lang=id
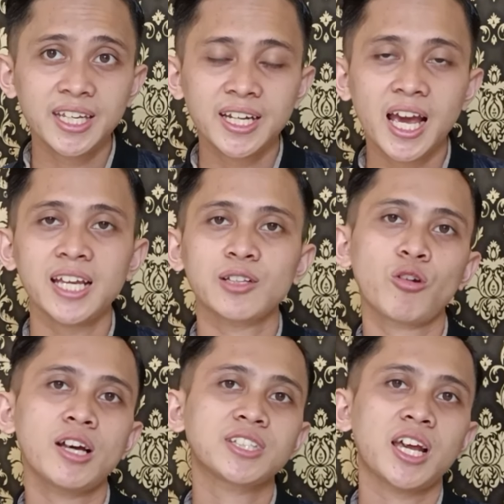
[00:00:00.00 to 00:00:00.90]
nah
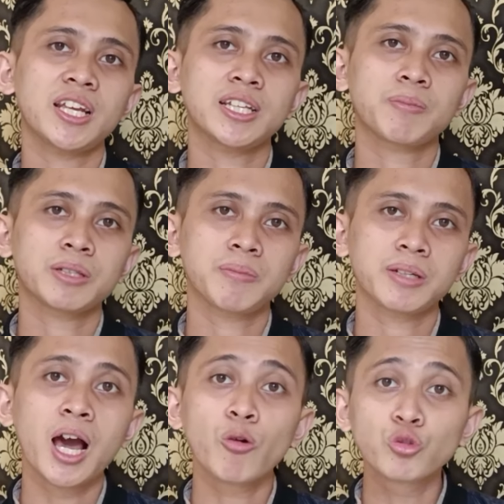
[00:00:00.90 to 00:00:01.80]
itulah caranya
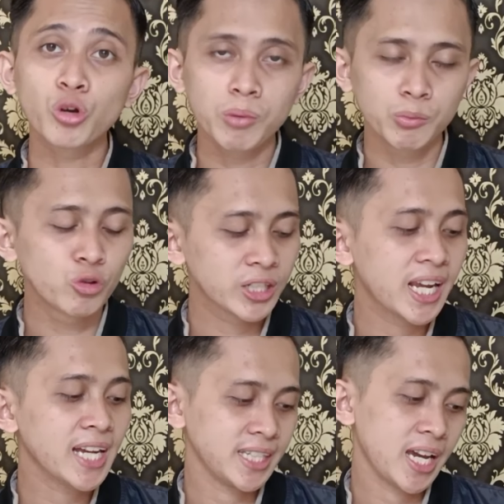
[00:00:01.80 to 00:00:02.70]
teman-teman nah untuk
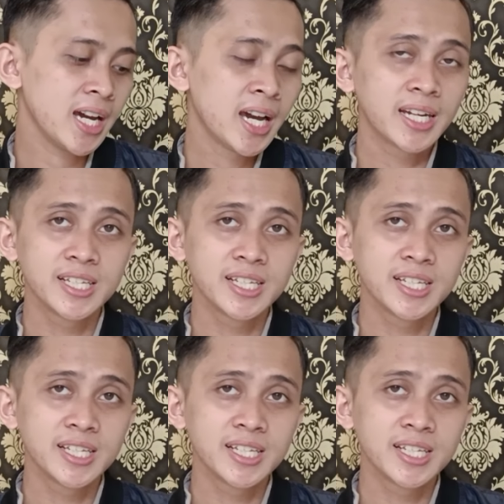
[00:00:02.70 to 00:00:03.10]
membuktikannya